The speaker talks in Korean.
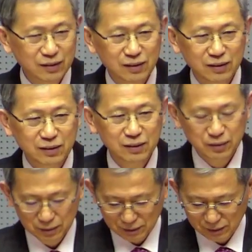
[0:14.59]
네,
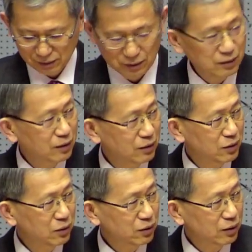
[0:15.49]

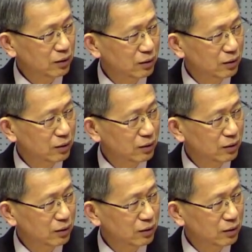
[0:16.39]
지석이.